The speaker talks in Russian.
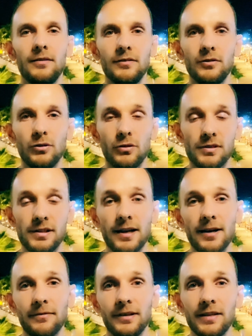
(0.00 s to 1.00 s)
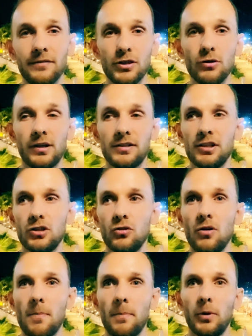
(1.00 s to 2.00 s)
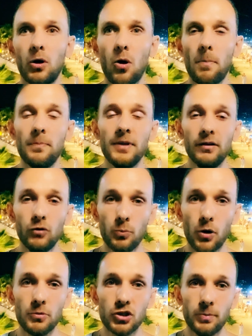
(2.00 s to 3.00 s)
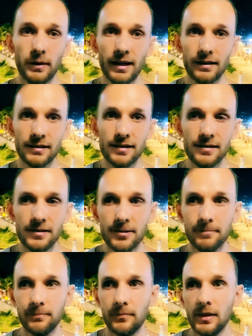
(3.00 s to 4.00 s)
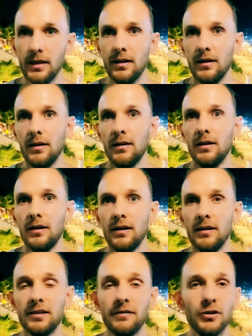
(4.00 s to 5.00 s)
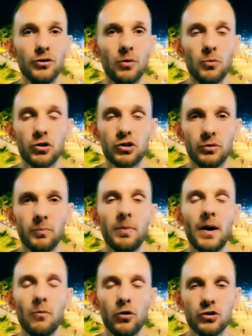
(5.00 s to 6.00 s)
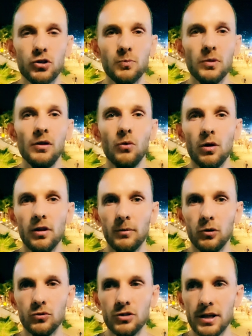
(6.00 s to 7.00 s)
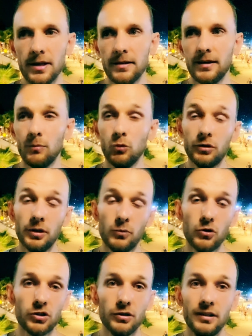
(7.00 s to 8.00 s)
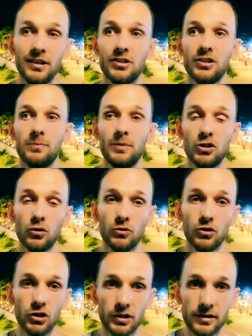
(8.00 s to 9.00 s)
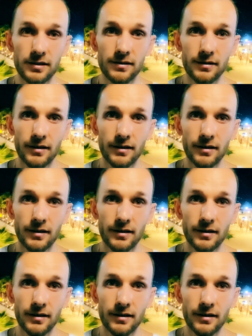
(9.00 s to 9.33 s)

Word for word: друзья! В этом видео расскажу вам про первую помощь при артрите. А, это видео может помочь миллионам людей, кому-то может даже спасет жизнь.